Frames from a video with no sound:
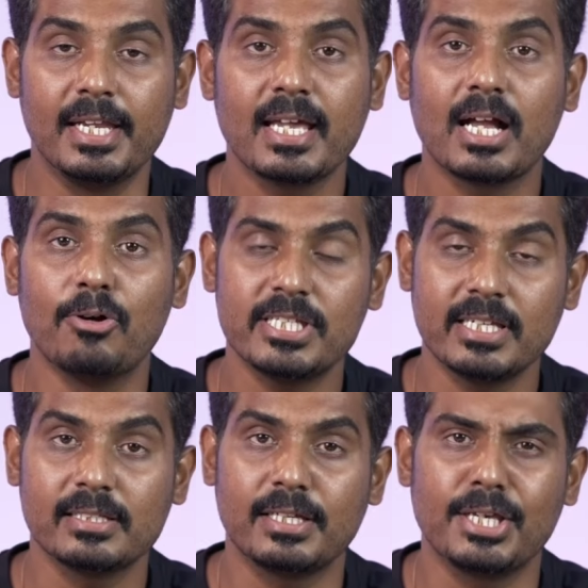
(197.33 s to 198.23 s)
நீங்கள்
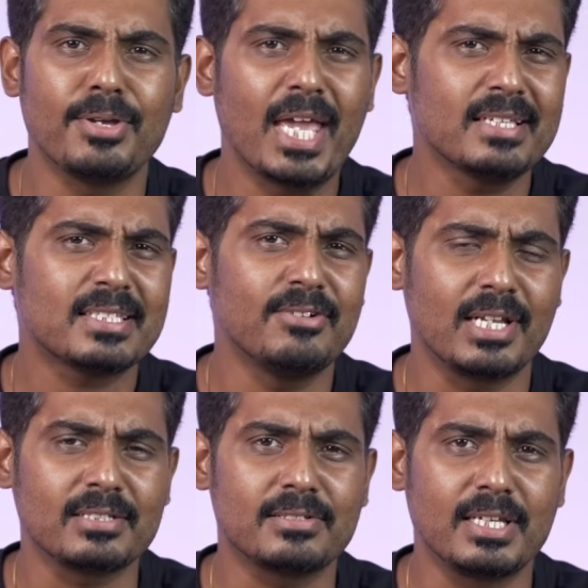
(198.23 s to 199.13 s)
கவனிச்சிங்கன்னா தெரியும் ஏ
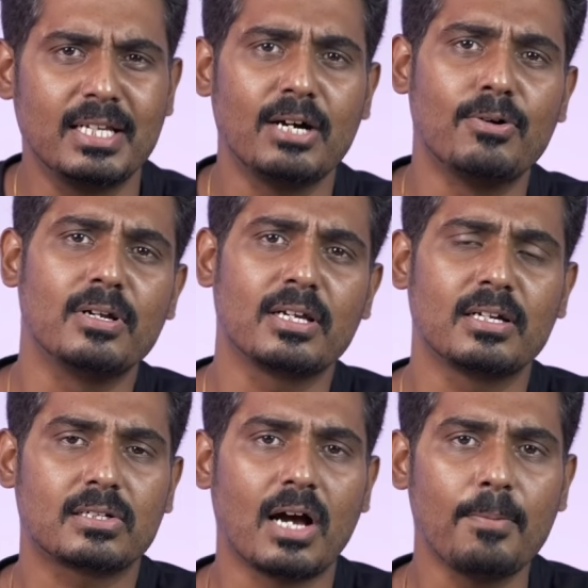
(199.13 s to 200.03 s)
செவன் எஸ் த்ரீல
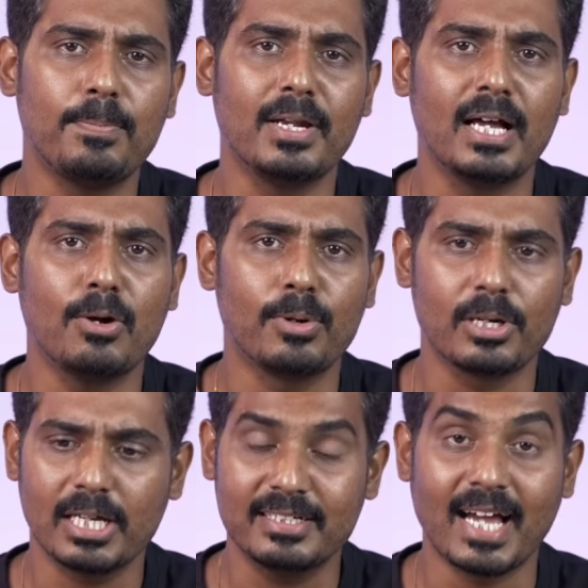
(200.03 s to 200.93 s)
உங்களுக்கு டாப்பில்
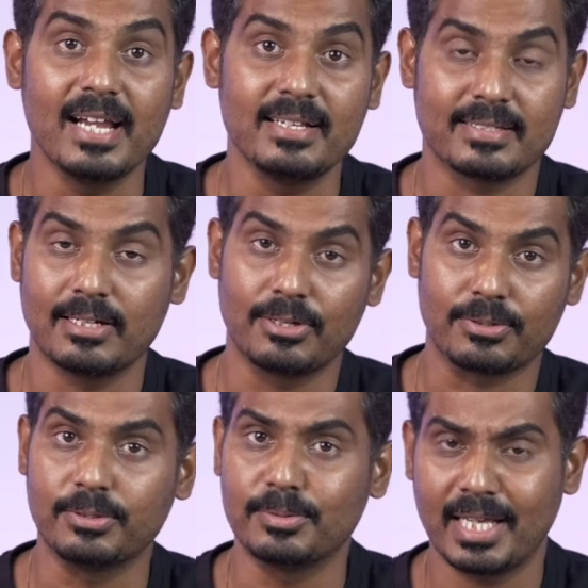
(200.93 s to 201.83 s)
உங்களுக்கு டைல்ஸ்லாம்
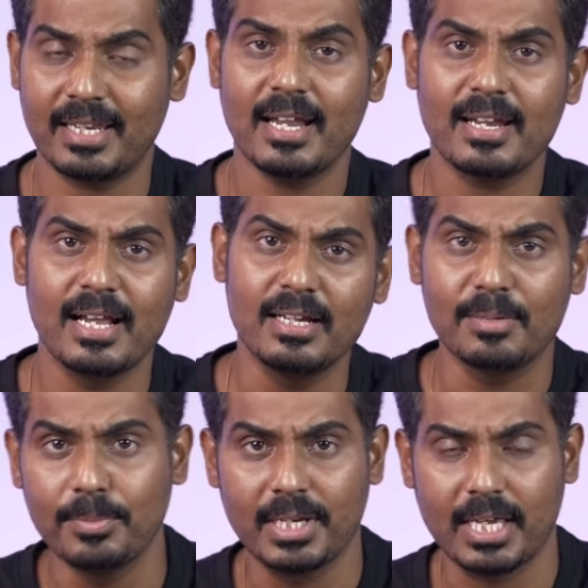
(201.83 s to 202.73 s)
இருக்கும் நிறைய டயல்
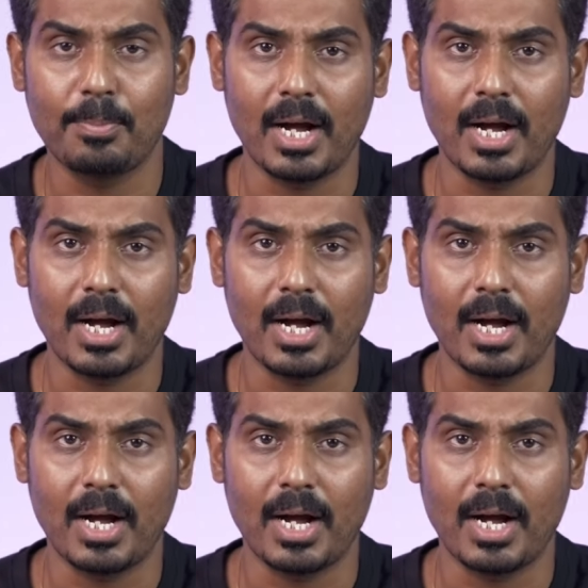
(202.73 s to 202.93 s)
நீங்கள்